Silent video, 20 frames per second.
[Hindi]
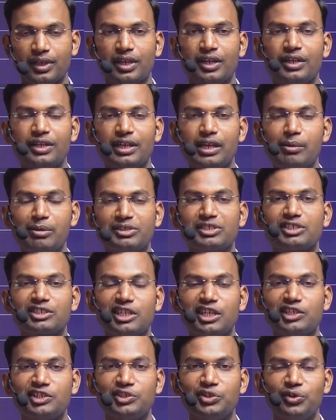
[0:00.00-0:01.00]
नमस्कार
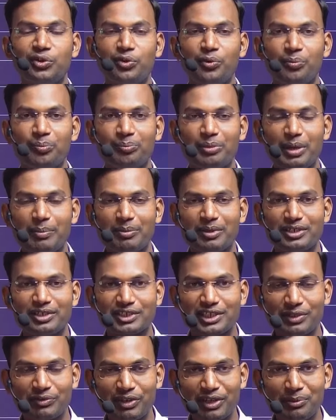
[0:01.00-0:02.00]
साथियों पेपर
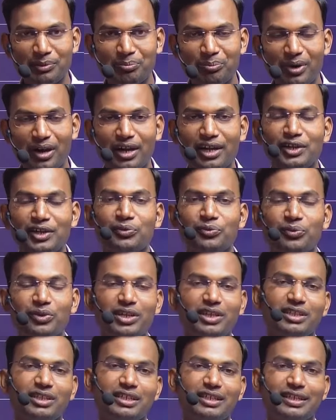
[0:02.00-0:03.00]
सेवन पार्ट
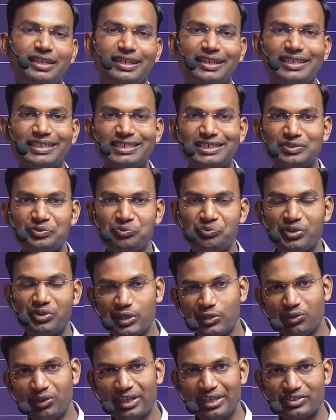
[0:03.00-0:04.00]
वन के इस
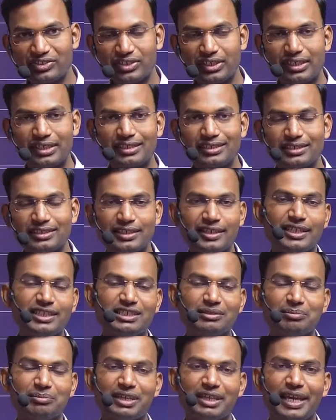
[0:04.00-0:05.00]
वीडियो लेक्चर
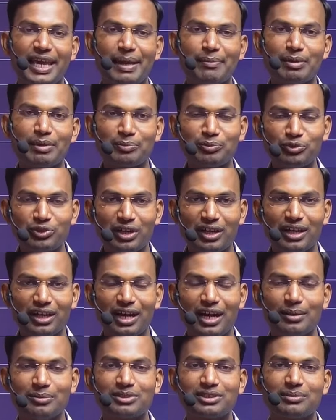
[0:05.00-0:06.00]
सीरीज में एक बार पुनः
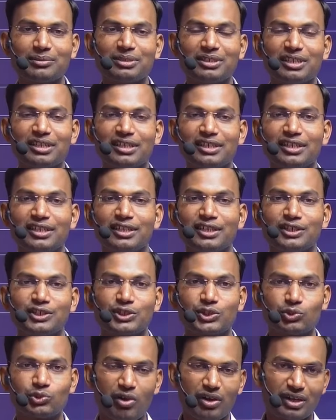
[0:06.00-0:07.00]
आप सभी का
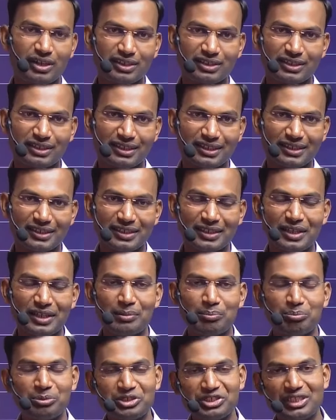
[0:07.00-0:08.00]
स्वागत है
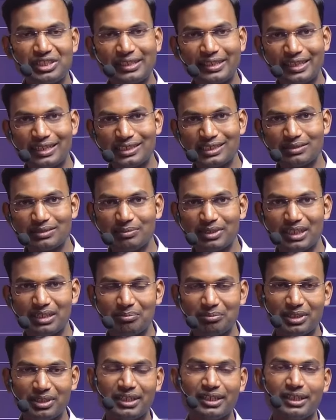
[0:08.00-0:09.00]
पिछले क्लास में हमने